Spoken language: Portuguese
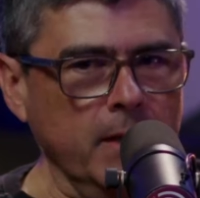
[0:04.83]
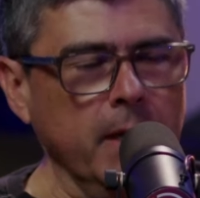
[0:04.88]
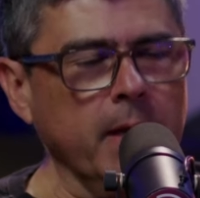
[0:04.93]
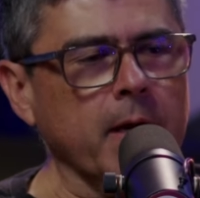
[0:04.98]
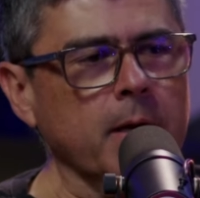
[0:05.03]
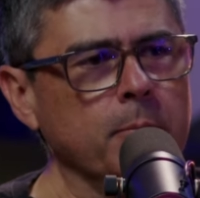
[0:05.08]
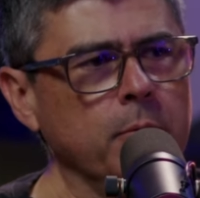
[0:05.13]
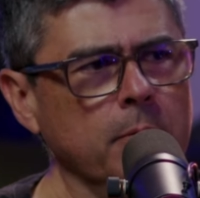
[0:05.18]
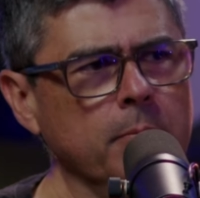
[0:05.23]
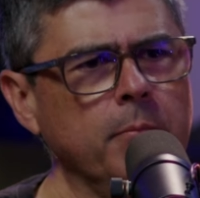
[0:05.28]

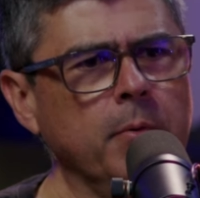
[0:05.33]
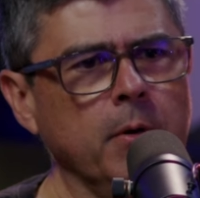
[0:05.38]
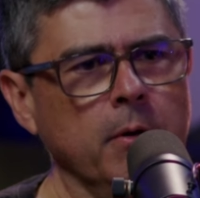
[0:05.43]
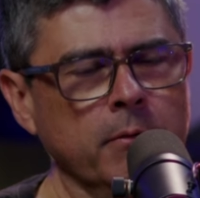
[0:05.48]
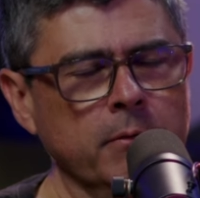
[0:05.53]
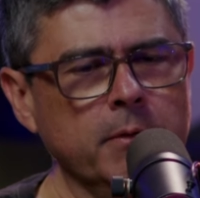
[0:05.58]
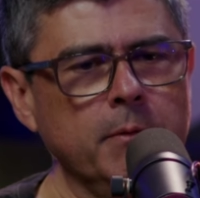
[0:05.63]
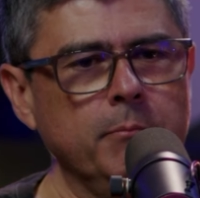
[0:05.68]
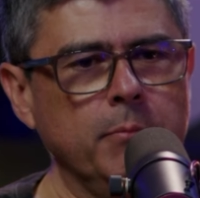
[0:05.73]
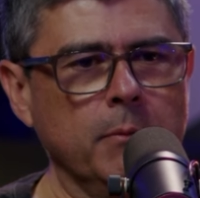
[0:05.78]
Era
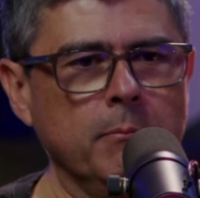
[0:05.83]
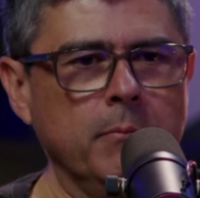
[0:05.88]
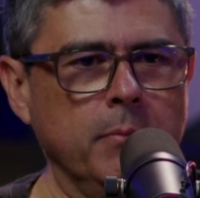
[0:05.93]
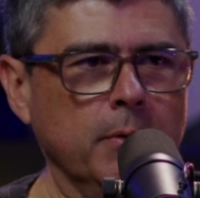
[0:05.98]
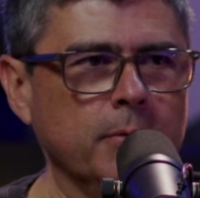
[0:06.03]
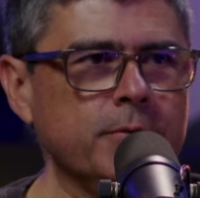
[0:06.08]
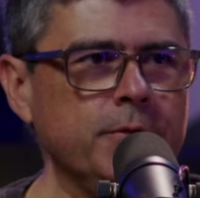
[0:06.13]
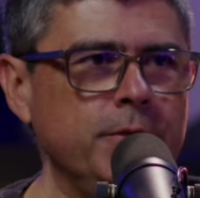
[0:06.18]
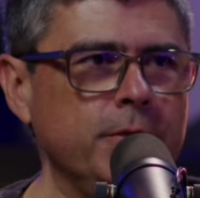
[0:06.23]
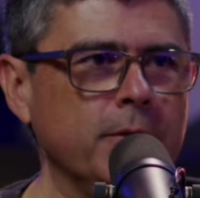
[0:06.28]
bombom e
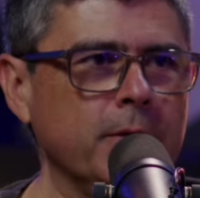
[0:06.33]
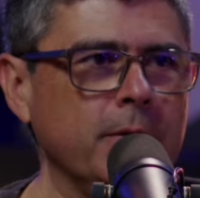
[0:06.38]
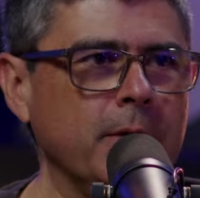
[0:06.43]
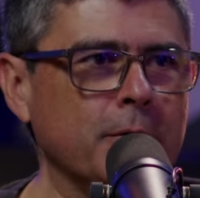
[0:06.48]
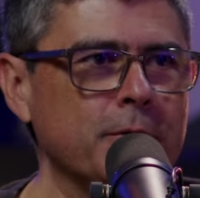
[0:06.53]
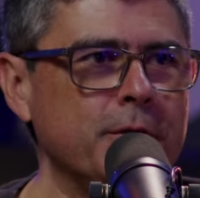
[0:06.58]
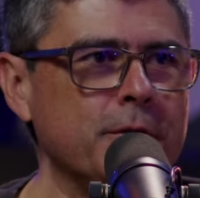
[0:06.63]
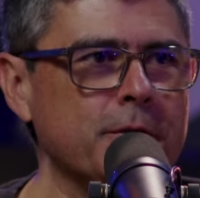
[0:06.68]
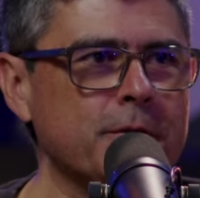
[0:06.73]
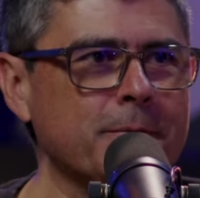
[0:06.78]
bombom de
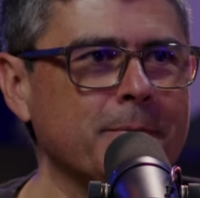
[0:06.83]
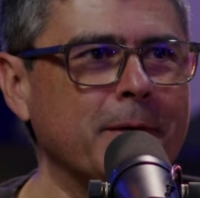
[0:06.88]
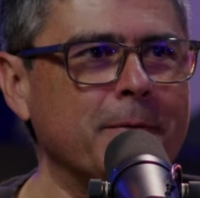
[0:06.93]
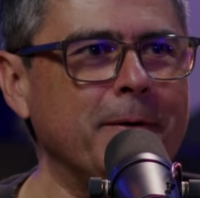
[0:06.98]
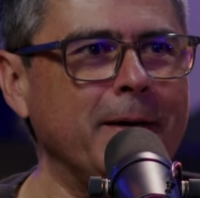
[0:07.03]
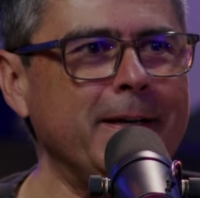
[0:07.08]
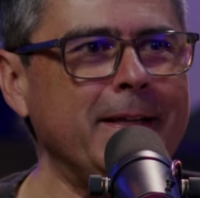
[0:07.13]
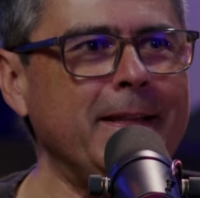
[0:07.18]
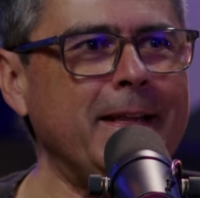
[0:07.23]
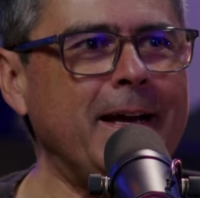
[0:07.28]
altíssima
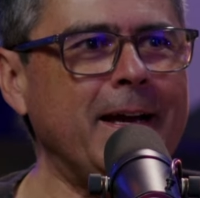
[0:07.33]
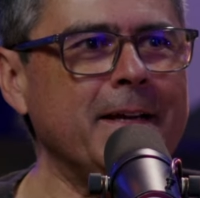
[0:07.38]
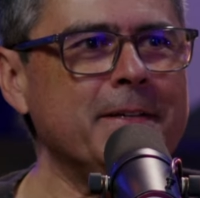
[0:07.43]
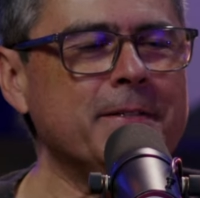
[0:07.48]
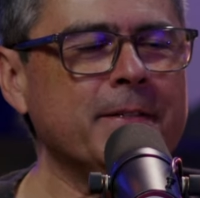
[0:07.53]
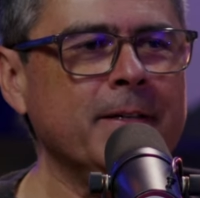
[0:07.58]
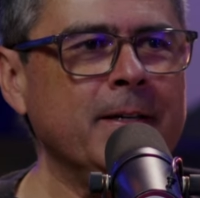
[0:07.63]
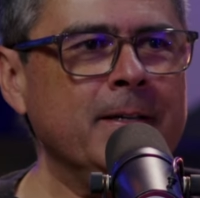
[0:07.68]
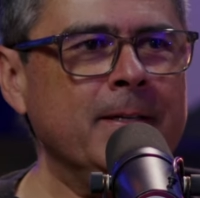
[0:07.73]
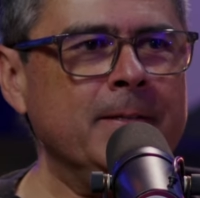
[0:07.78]

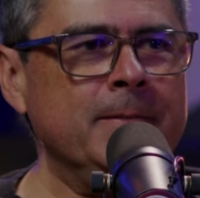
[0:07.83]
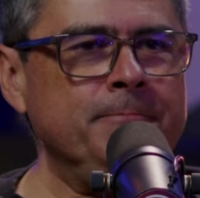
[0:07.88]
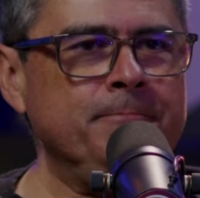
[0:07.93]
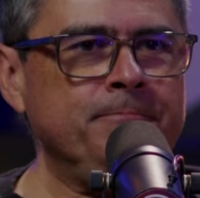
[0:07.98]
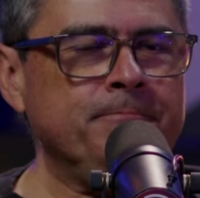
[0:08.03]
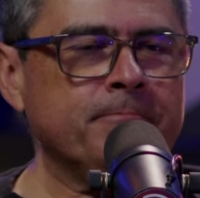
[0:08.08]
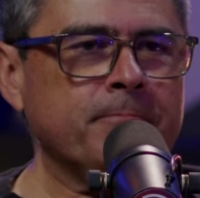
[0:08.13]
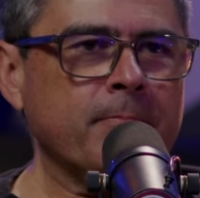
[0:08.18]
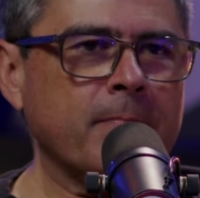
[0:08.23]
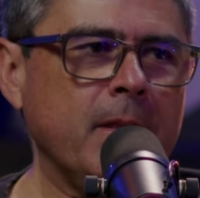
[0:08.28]
qualidade.
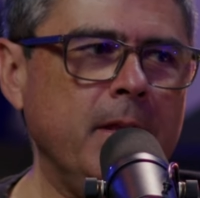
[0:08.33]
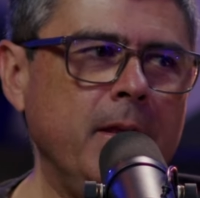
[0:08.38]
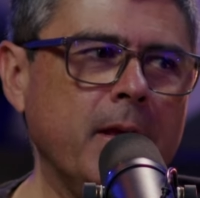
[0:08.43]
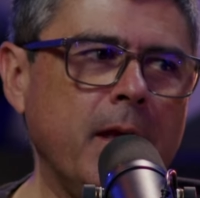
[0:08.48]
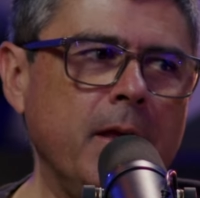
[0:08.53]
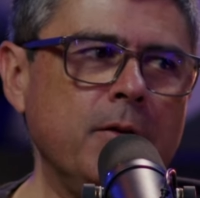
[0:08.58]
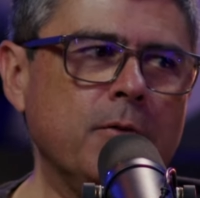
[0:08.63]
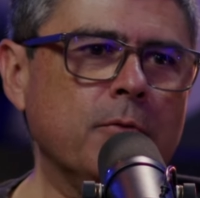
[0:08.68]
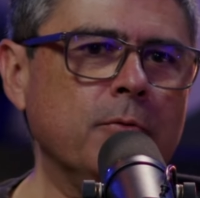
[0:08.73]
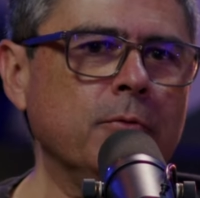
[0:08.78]
E
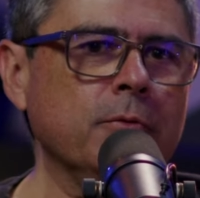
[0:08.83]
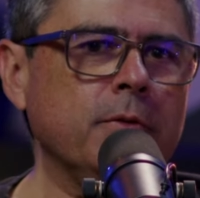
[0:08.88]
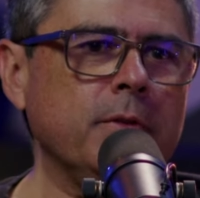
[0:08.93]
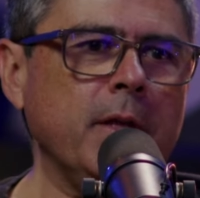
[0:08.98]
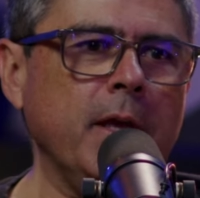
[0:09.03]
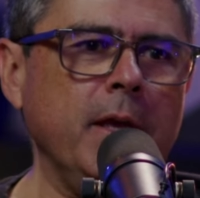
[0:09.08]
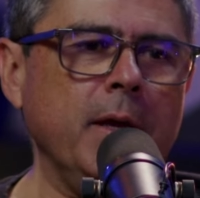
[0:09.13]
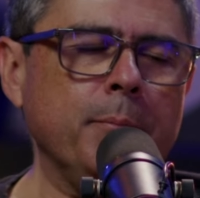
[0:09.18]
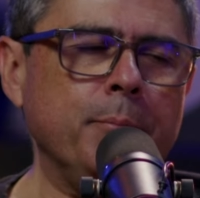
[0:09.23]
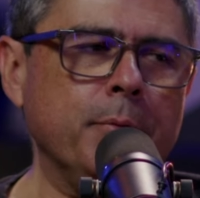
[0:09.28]
aí, com o
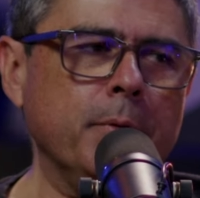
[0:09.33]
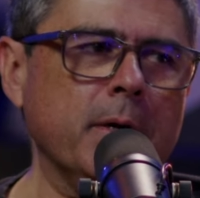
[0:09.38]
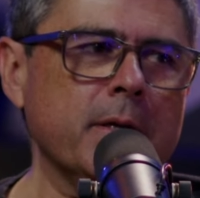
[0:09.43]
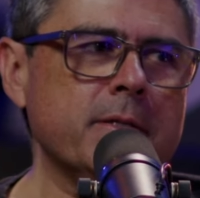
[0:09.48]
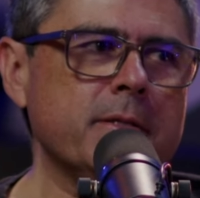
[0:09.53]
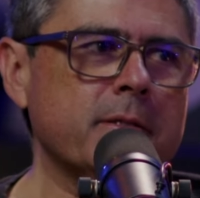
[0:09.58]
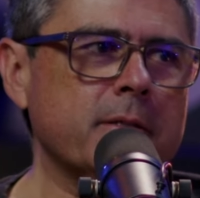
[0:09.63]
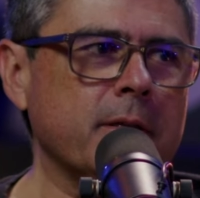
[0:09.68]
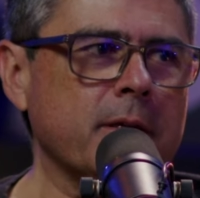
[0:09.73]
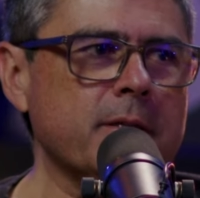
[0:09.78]
tempo,
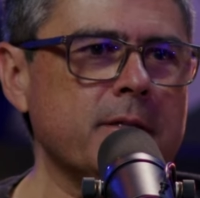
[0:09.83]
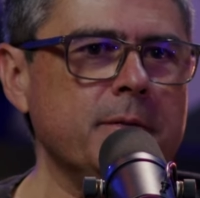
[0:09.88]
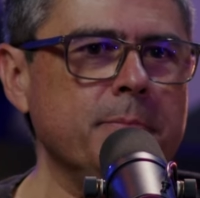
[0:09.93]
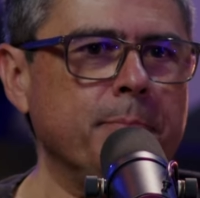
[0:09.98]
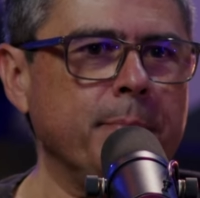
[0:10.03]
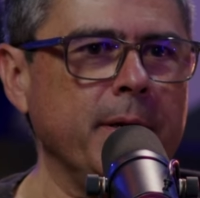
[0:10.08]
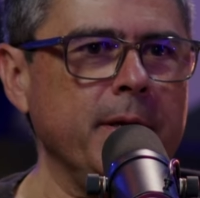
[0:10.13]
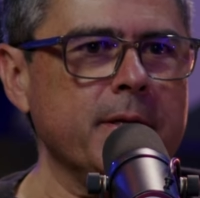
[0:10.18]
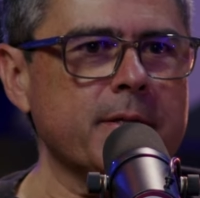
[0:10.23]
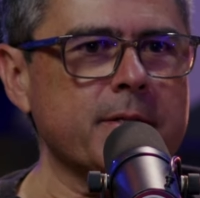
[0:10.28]
as, as
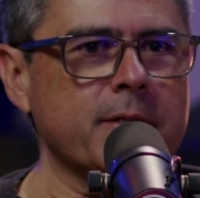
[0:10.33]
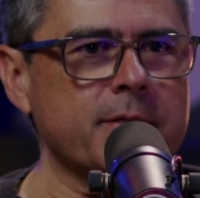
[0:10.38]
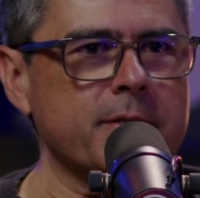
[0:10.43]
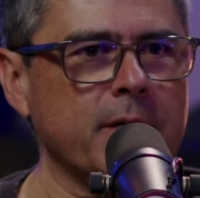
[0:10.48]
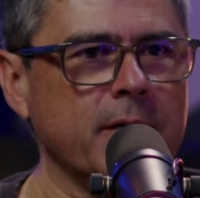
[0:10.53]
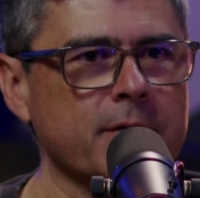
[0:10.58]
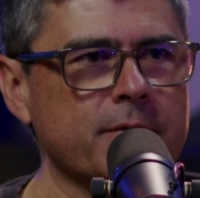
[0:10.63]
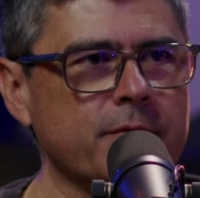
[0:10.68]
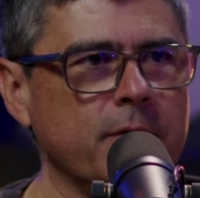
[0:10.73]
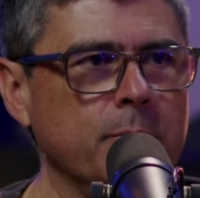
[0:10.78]
empresas
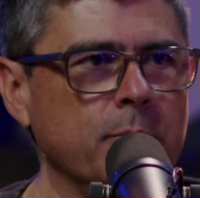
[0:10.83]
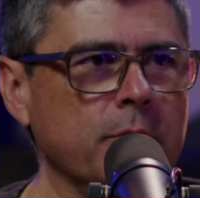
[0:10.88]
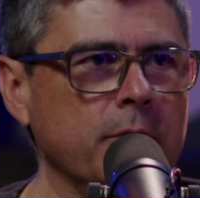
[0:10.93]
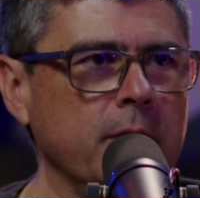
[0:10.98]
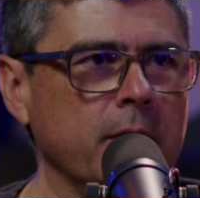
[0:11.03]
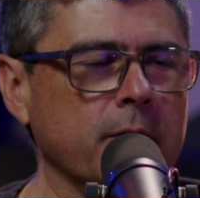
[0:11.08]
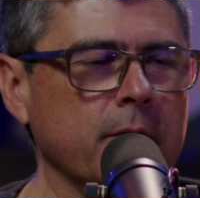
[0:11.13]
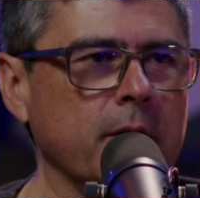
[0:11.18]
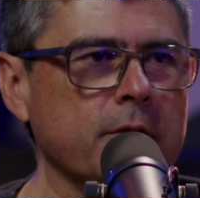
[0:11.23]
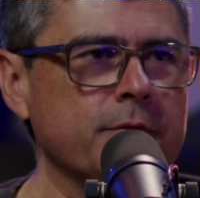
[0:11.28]
elas vão
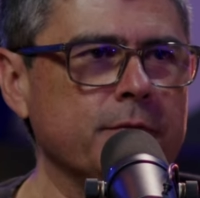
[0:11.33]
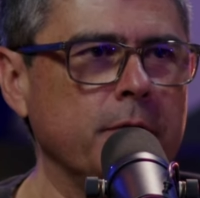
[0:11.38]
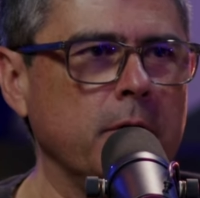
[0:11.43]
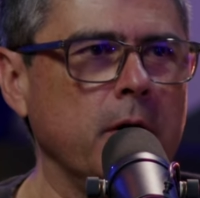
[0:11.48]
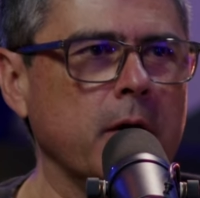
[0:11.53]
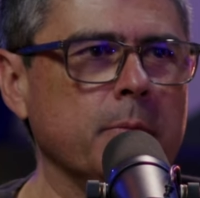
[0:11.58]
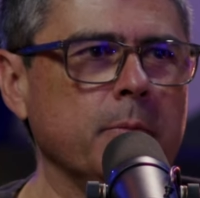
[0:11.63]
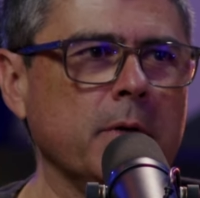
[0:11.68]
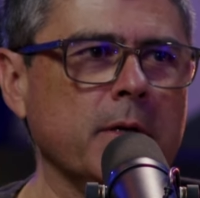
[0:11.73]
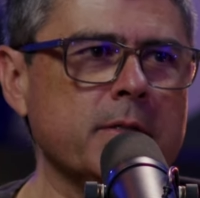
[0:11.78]
mudando as
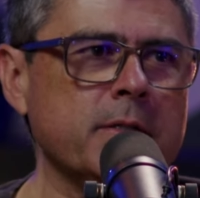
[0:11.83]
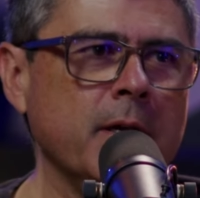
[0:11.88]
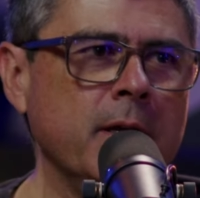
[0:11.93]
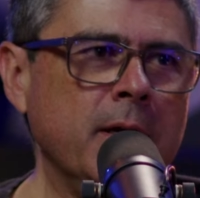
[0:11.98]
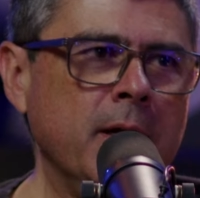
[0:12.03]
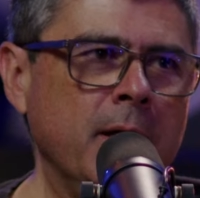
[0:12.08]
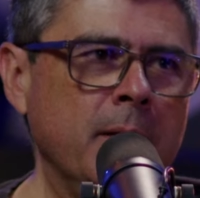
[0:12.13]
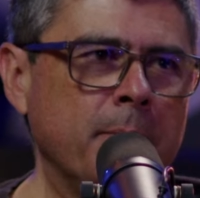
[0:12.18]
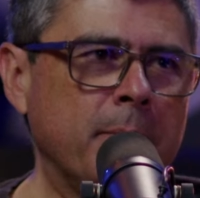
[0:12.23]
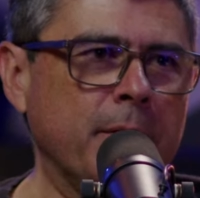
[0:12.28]
fórmulas
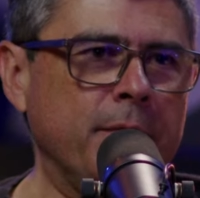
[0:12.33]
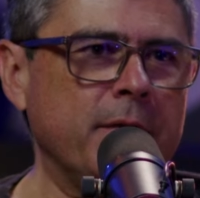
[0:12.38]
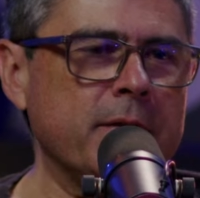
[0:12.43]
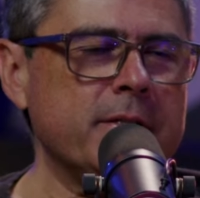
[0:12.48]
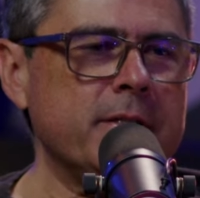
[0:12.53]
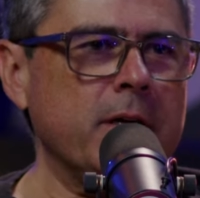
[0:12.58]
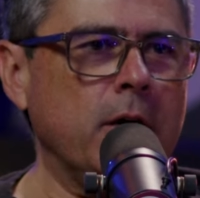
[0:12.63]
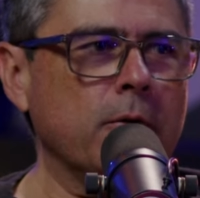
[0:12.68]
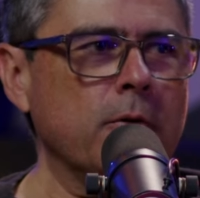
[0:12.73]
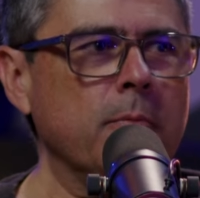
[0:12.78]
para
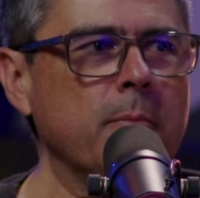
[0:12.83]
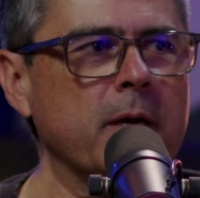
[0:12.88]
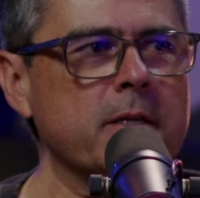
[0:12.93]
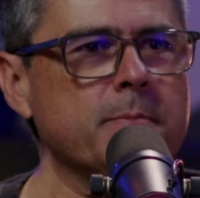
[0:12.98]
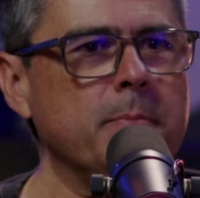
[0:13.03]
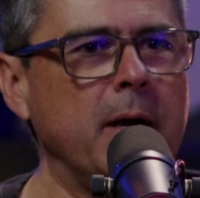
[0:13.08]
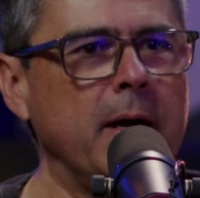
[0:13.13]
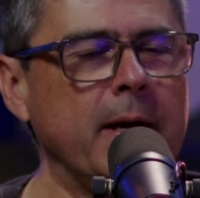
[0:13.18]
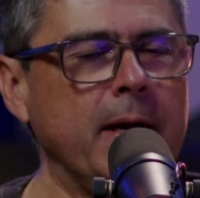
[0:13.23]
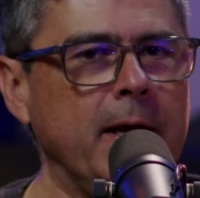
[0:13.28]
fazer algo mais
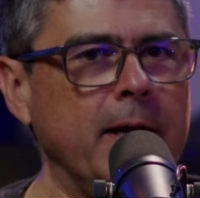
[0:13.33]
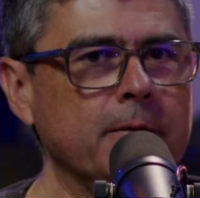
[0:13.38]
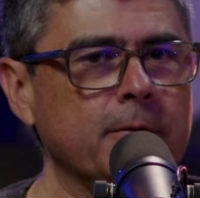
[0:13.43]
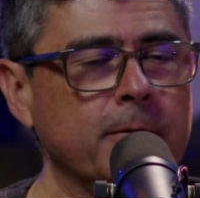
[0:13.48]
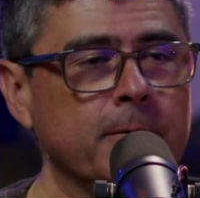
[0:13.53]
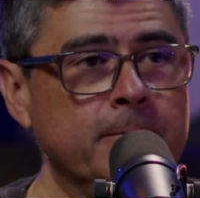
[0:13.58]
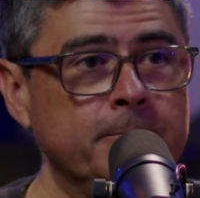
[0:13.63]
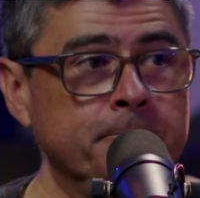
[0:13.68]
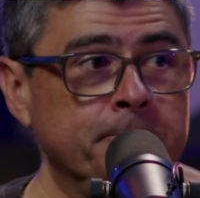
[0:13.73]
barato.